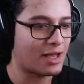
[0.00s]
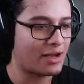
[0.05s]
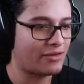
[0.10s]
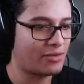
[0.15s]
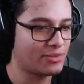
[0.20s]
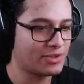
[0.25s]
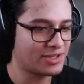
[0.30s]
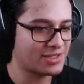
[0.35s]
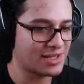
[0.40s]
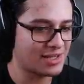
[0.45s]
tá,
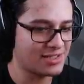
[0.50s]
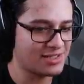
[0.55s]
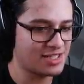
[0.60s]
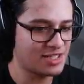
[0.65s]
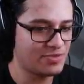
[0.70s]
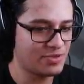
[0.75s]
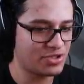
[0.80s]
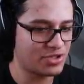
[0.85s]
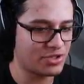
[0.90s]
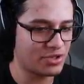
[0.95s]
vamos testar
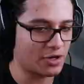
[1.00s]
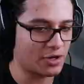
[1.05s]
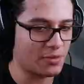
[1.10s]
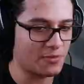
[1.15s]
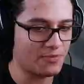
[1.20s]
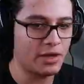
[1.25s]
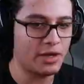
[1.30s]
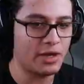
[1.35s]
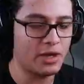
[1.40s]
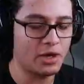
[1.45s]
nesses bichos aqui, ó.
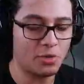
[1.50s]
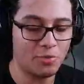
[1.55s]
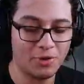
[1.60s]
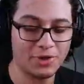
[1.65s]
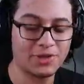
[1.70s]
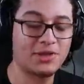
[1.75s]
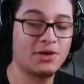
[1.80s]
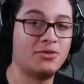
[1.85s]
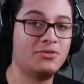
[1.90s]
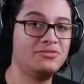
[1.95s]
É o
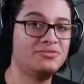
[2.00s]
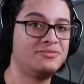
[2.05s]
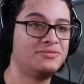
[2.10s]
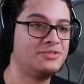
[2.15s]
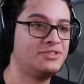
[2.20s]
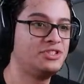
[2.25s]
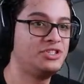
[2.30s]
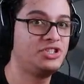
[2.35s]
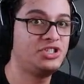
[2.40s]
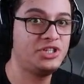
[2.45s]
botão
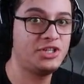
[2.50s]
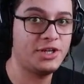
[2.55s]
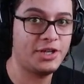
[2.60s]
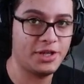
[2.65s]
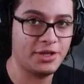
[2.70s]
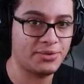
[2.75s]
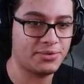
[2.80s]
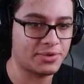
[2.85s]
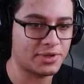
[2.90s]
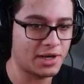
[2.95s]

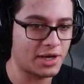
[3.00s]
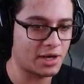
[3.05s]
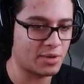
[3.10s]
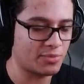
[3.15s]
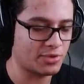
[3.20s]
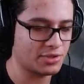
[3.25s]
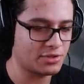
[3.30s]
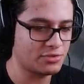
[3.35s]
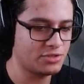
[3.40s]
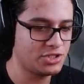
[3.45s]
direito, cara. O
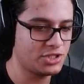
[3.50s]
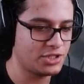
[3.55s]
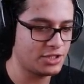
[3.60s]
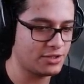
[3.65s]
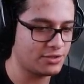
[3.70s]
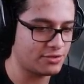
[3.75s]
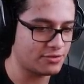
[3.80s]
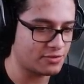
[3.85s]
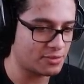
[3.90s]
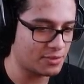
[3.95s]
botão
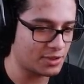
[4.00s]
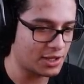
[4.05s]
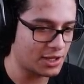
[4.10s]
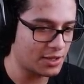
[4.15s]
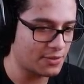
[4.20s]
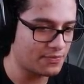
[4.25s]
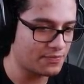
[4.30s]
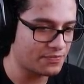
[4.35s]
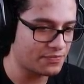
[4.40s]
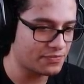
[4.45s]
direito, vamos
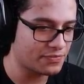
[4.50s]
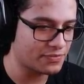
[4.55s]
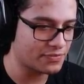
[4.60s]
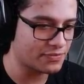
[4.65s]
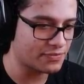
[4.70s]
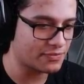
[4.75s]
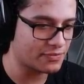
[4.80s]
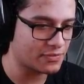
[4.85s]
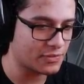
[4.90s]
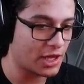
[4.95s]
lá.
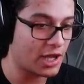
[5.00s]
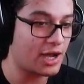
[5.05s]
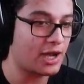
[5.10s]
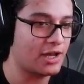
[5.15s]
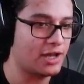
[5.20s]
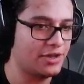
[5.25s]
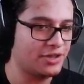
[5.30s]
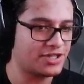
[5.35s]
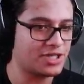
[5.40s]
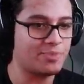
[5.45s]
Ah,
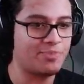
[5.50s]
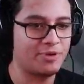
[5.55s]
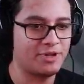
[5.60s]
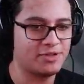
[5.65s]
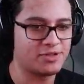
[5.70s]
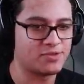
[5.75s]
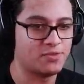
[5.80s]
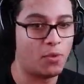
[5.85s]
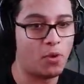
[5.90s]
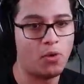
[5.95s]
ele deixa
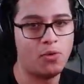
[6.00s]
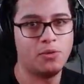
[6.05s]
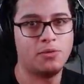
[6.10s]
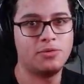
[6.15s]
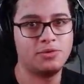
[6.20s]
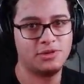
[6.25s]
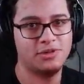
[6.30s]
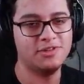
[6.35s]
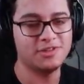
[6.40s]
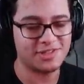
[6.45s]
preso. Bom,
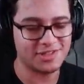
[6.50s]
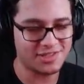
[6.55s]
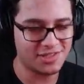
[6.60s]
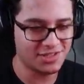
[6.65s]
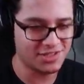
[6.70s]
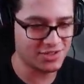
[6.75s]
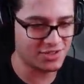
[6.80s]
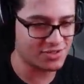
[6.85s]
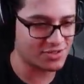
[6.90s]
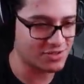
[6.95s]
eu esqueci
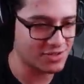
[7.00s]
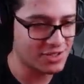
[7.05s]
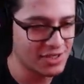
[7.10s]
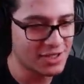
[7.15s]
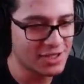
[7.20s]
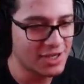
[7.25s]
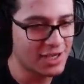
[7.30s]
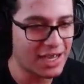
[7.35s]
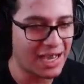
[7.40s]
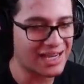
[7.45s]
disso.
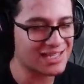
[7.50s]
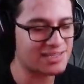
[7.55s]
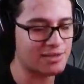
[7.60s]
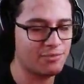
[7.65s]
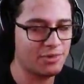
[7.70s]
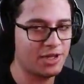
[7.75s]
Cara, essa